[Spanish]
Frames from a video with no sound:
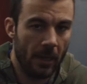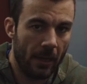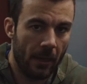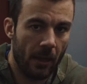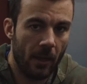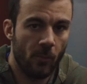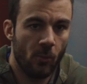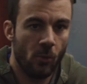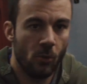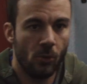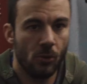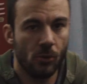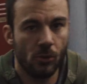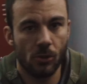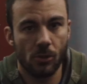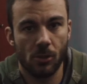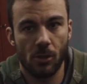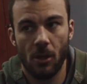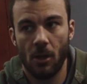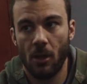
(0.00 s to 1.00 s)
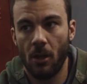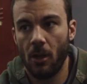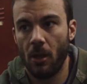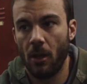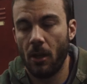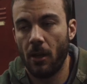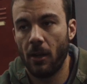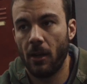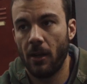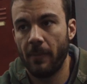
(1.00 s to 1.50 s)
remos,
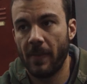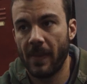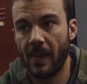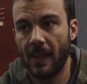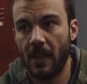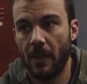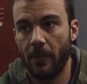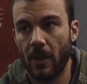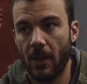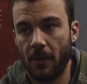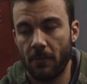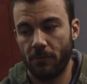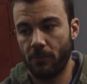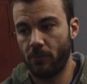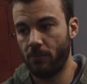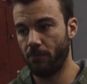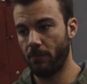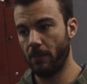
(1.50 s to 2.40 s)
eh, empecé también